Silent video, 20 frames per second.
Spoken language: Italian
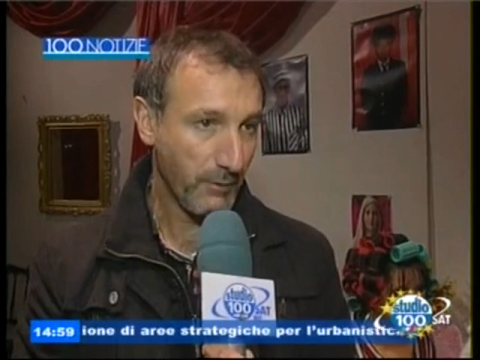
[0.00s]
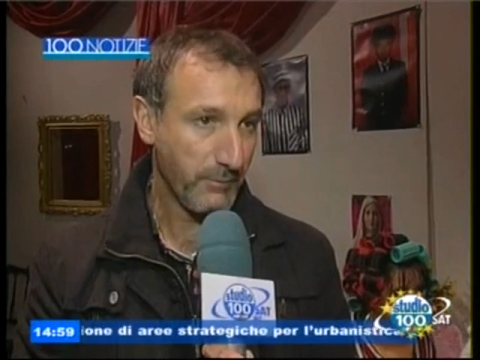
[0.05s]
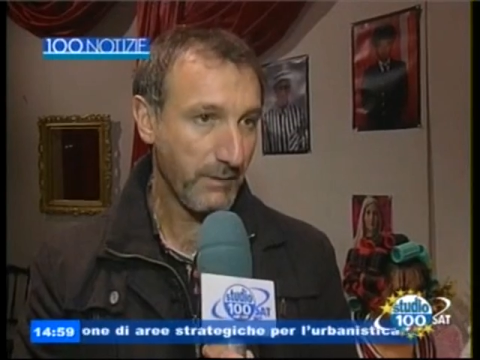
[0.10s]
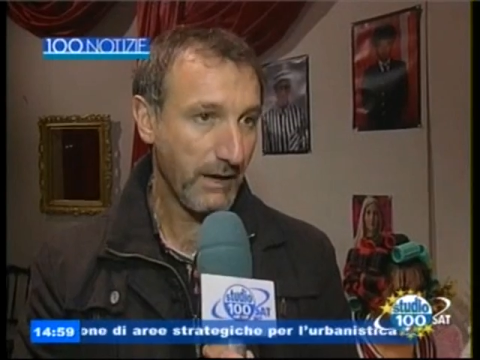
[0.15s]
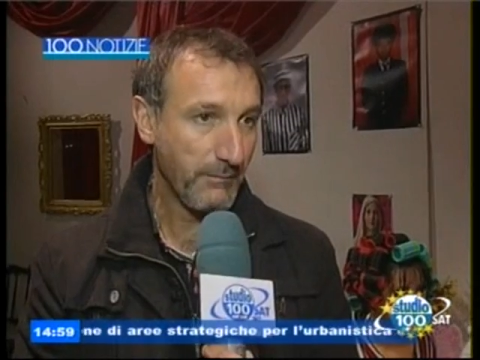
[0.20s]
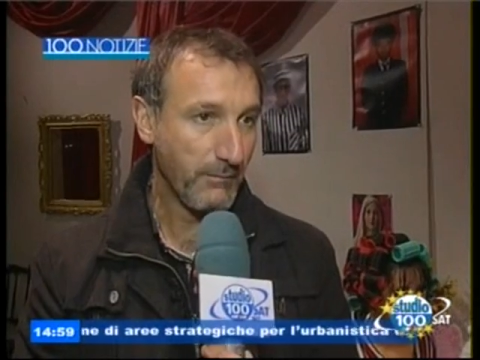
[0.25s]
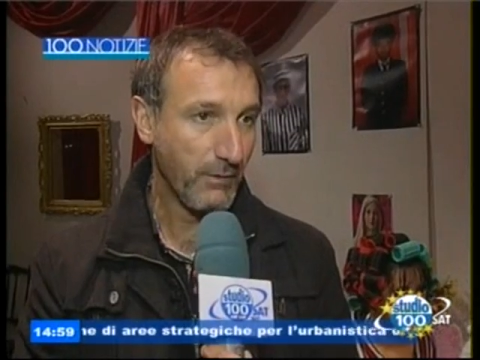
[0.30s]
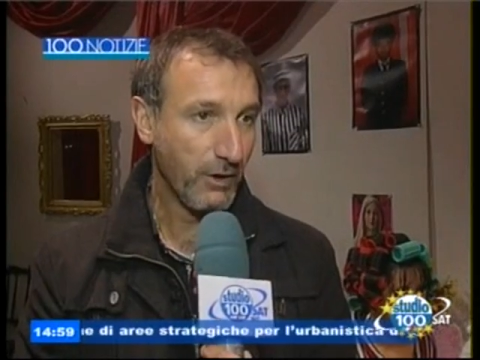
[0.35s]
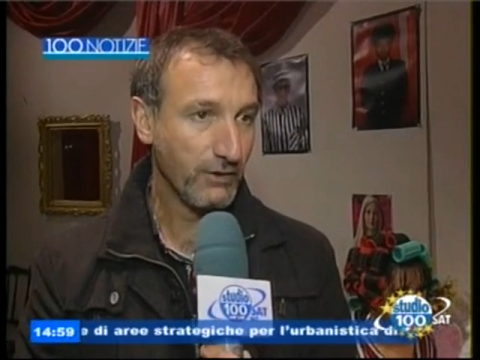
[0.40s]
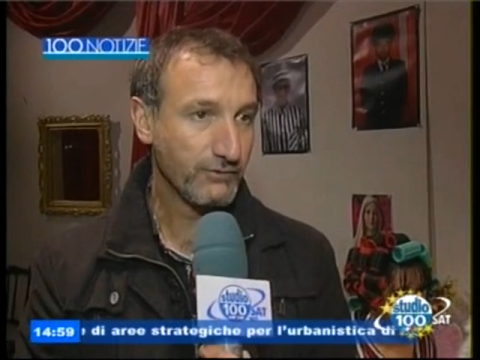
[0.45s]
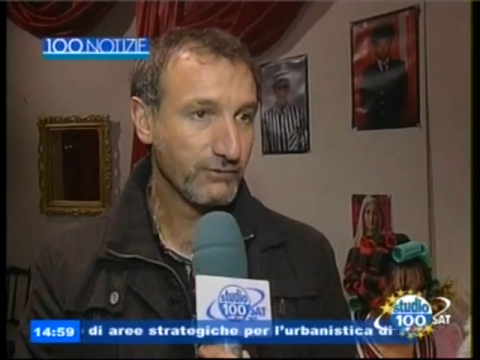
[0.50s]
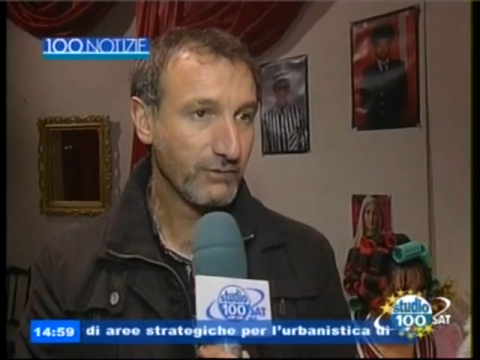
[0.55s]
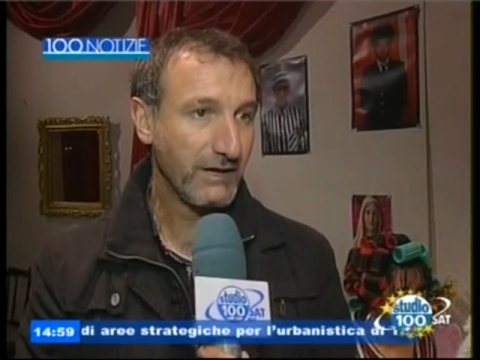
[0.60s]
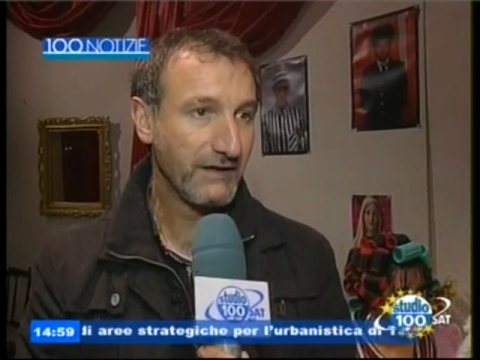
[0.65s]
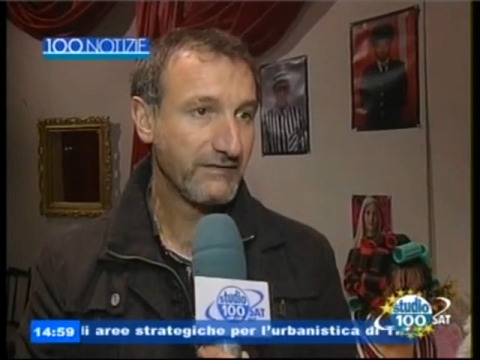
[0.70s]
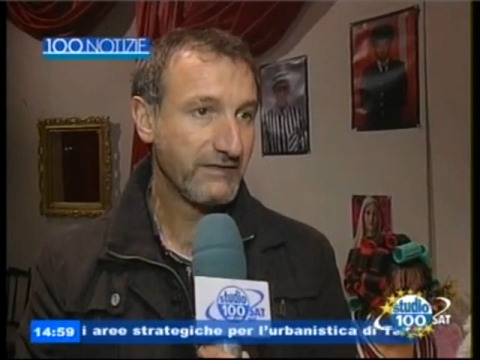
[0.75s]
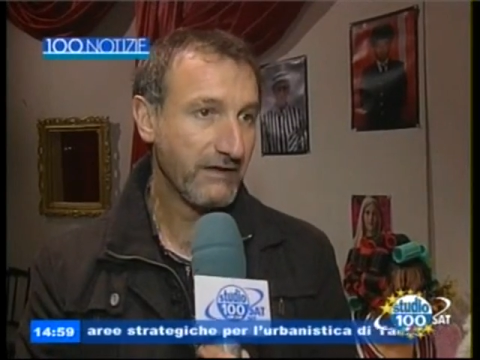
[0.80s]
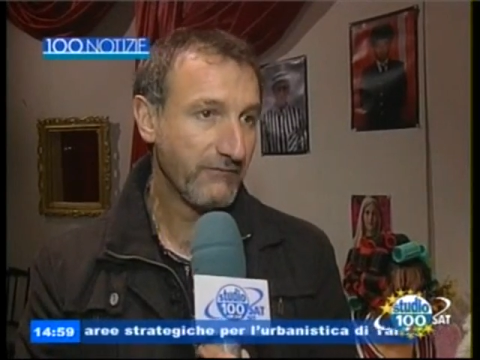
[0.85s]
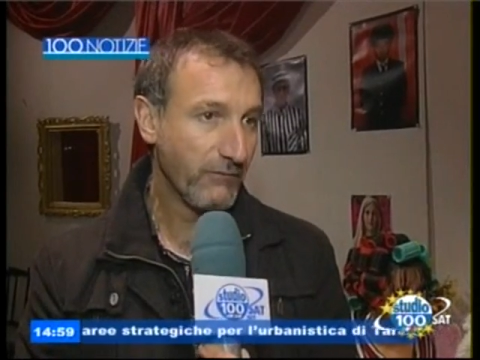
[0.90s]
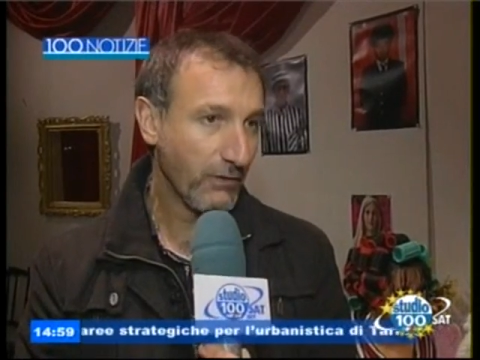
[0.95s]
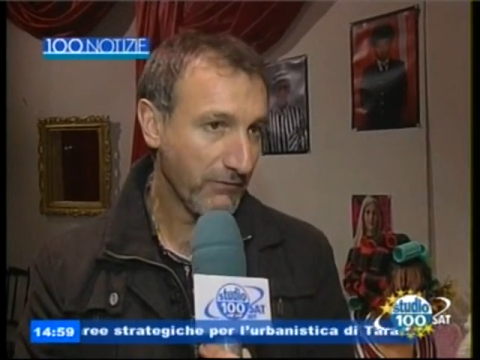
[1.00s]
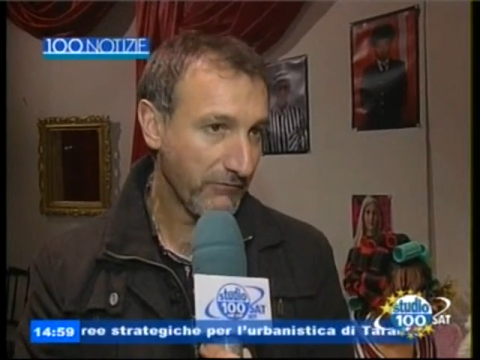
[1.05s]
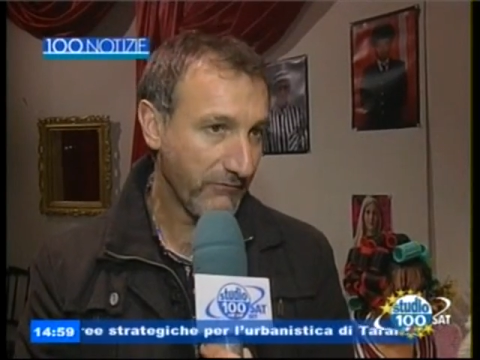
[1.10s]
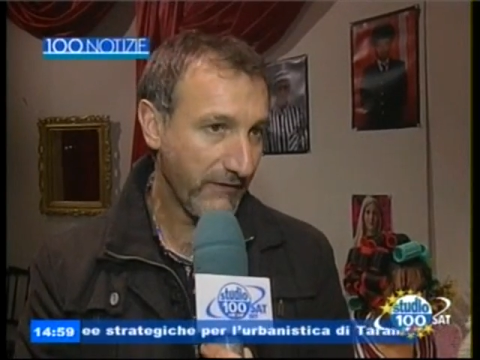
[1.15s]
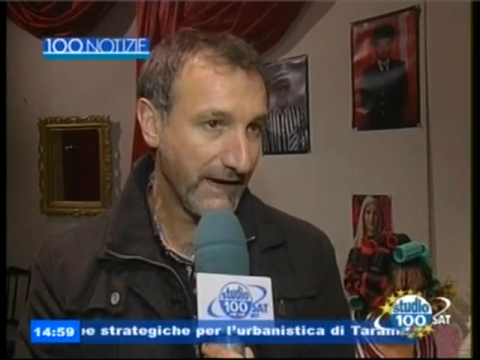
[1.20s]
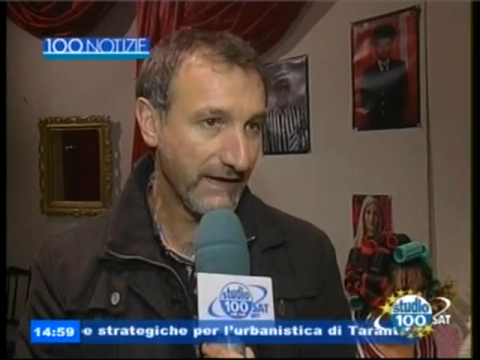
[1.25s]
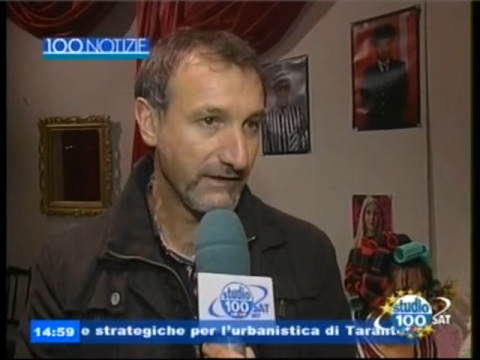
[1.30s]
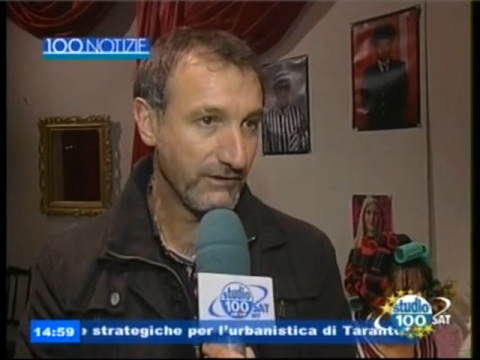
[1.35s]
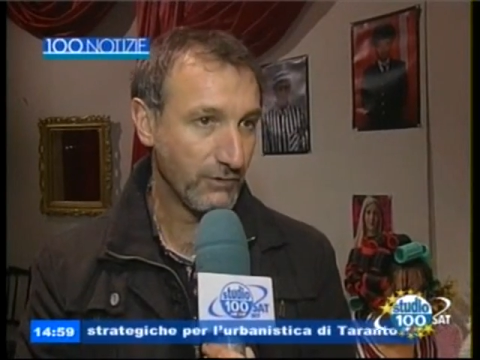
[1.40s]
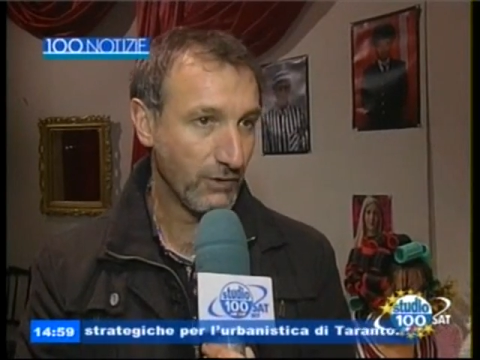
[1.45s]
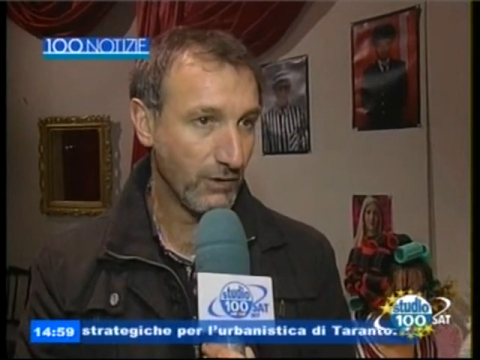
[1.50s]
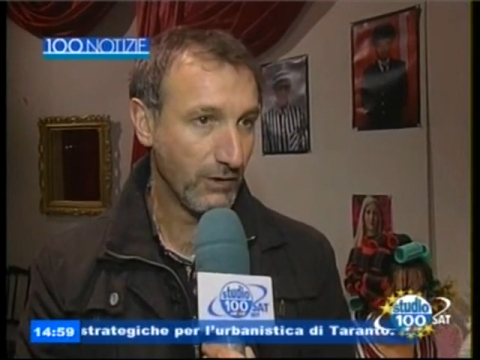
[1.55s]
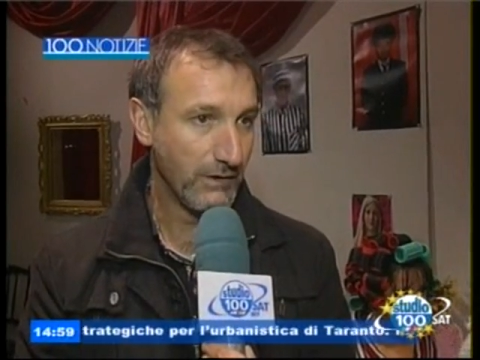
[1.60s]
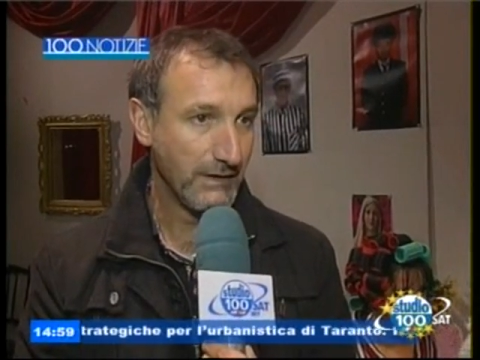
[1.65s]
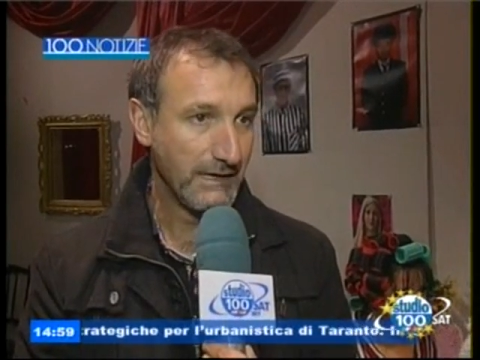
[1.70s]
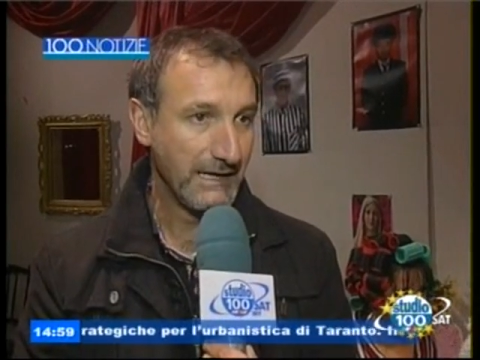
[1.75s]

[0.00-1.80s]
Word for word: a Mottola, devolvendo